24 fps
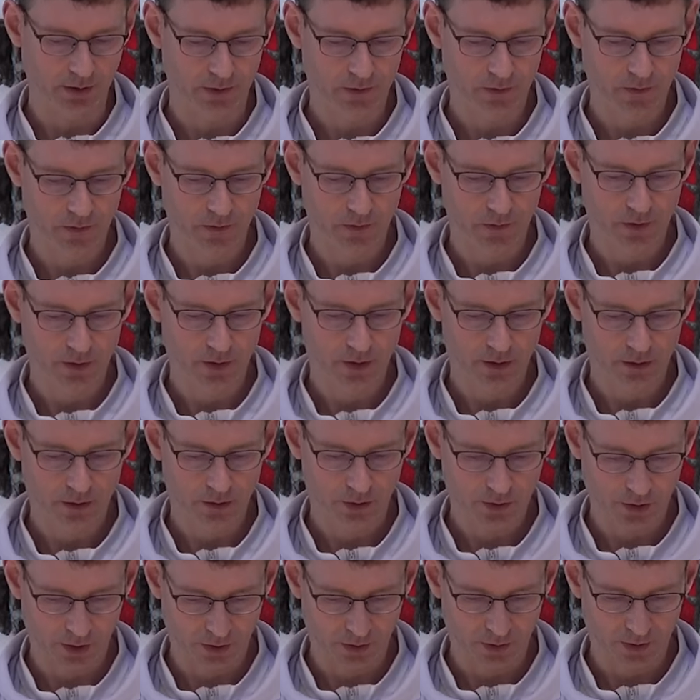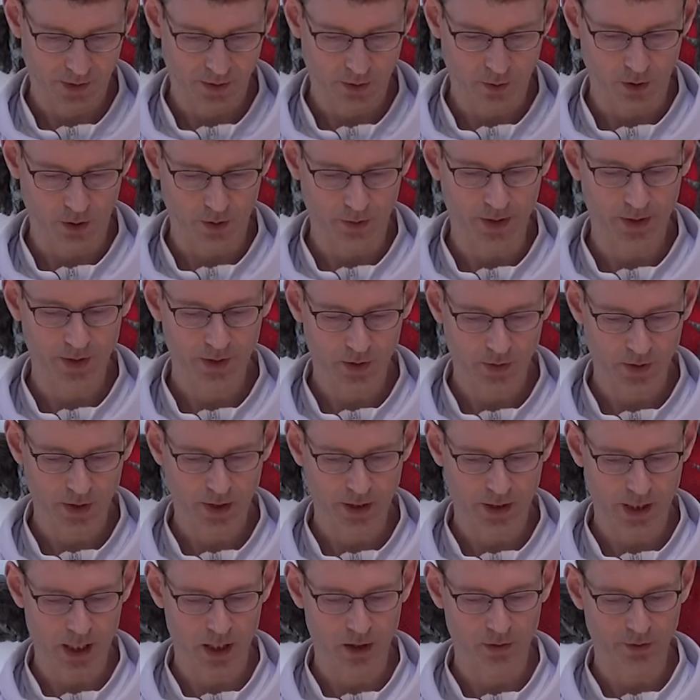阿门。求赐我们最
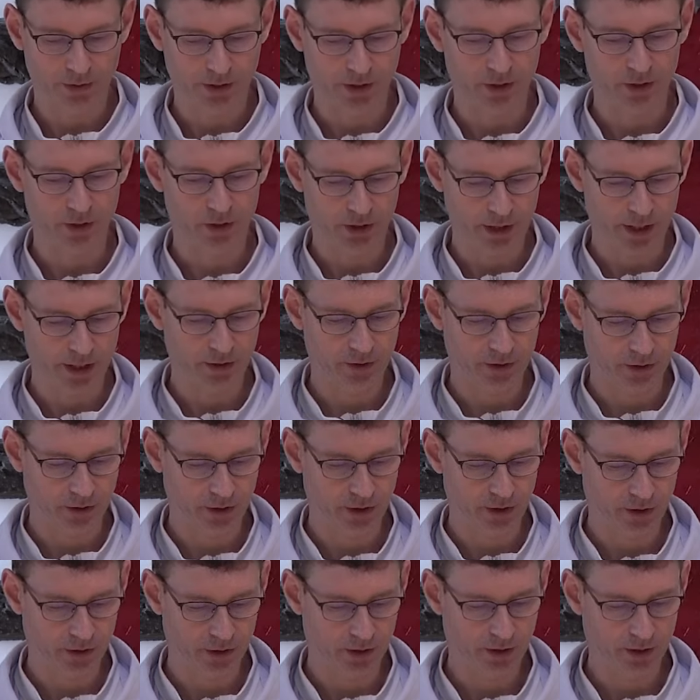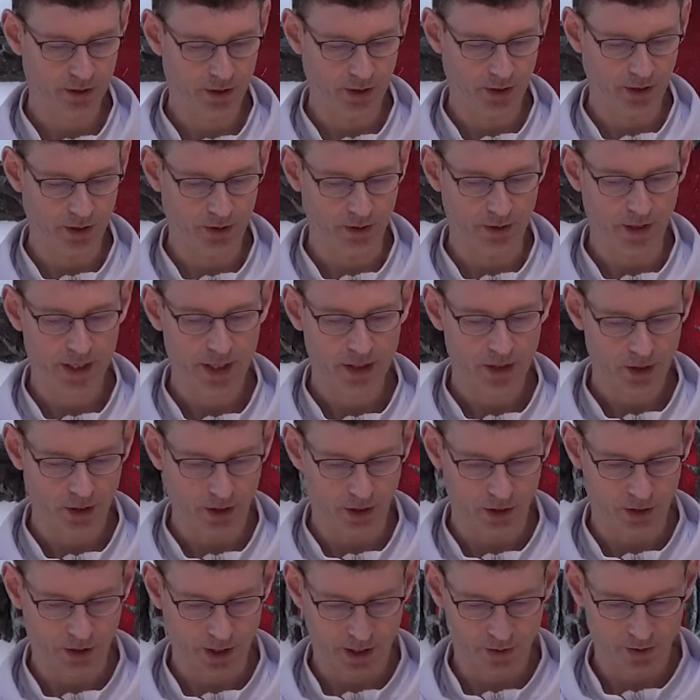高的上知之神。
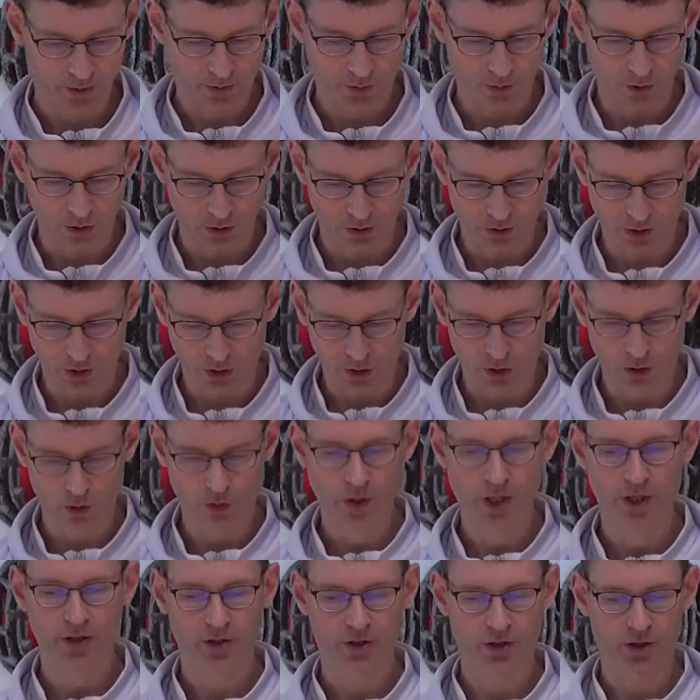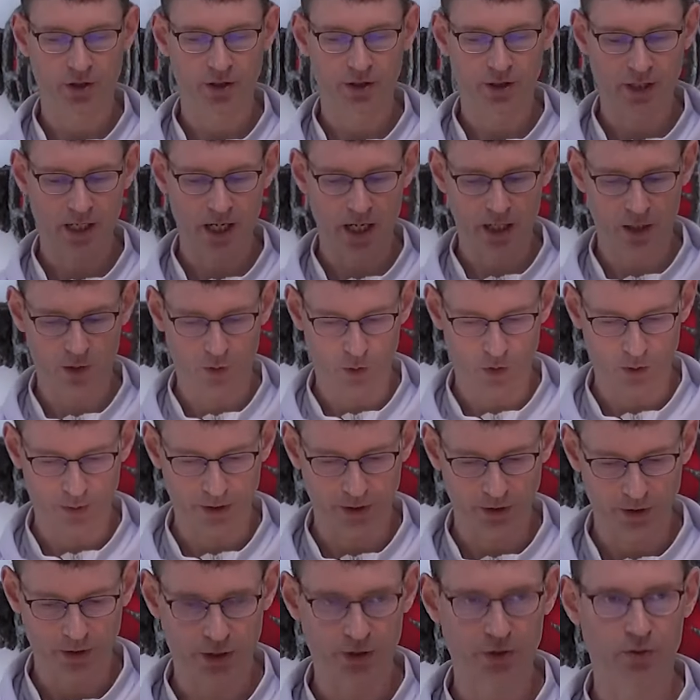以上所求是靠我
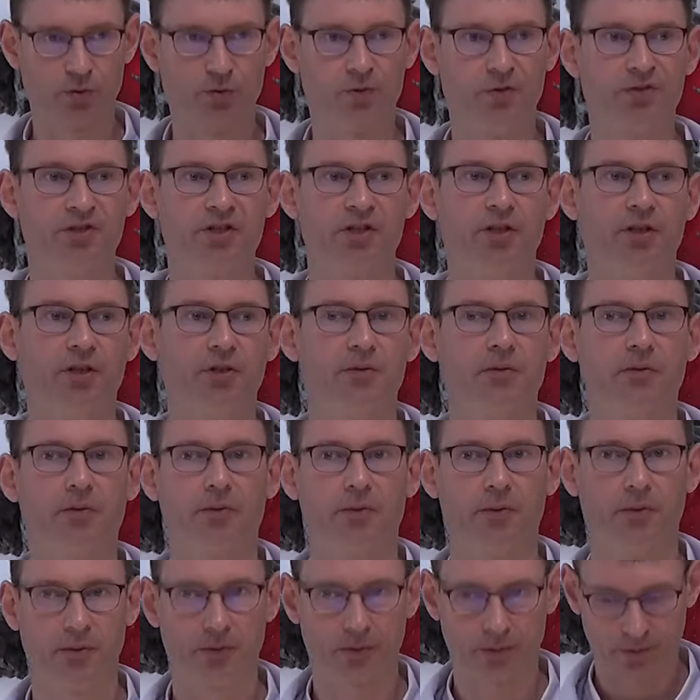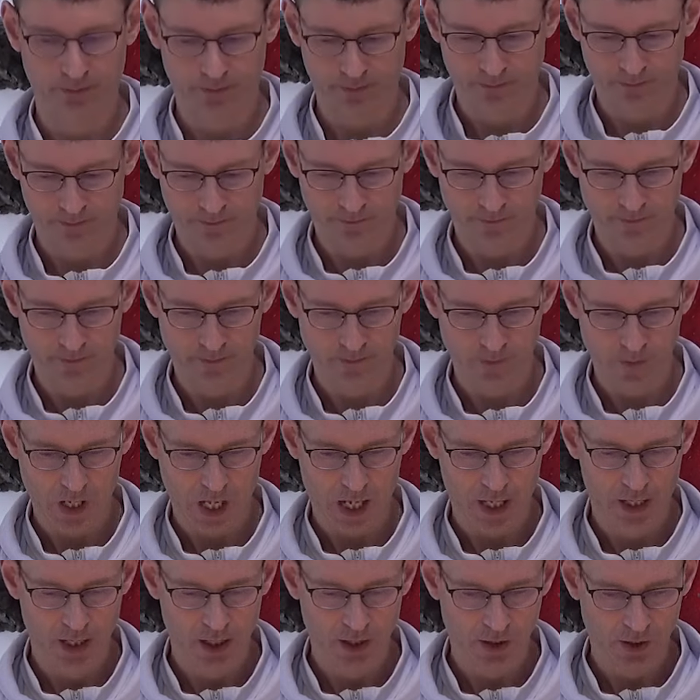们的主基督哦，阿
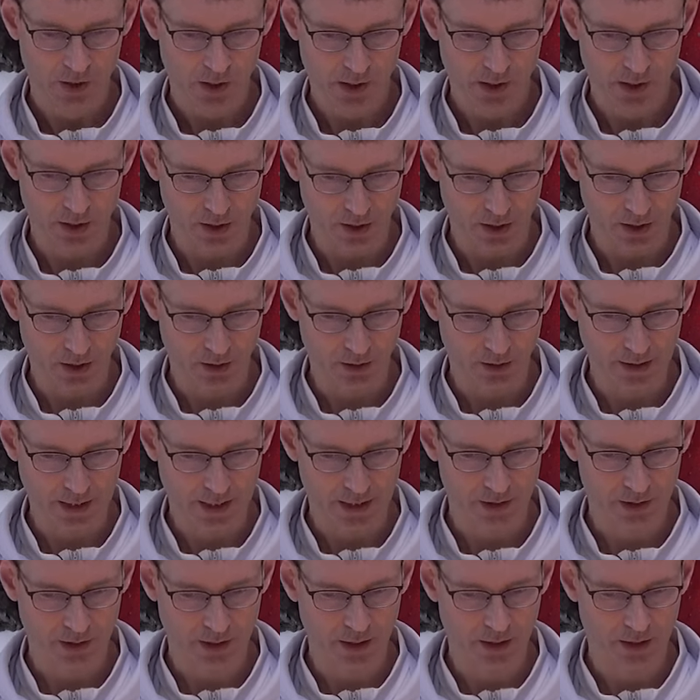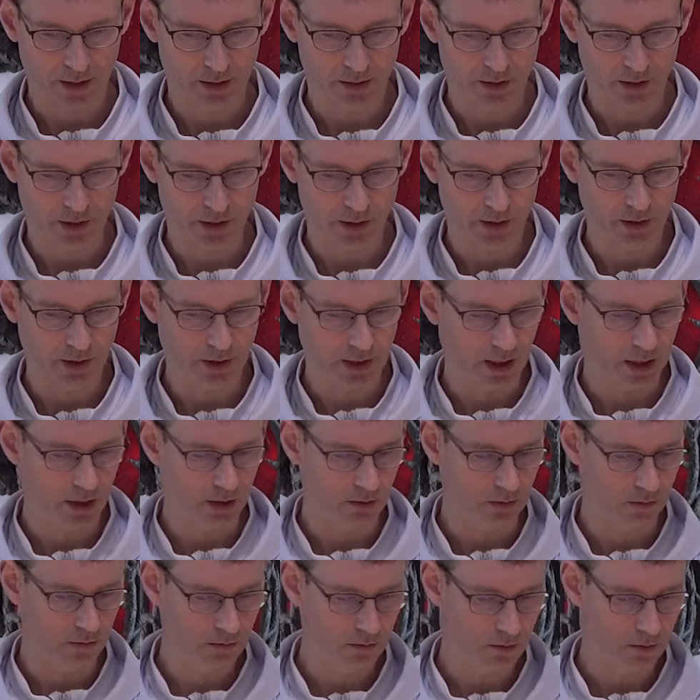门！请大家祈祷。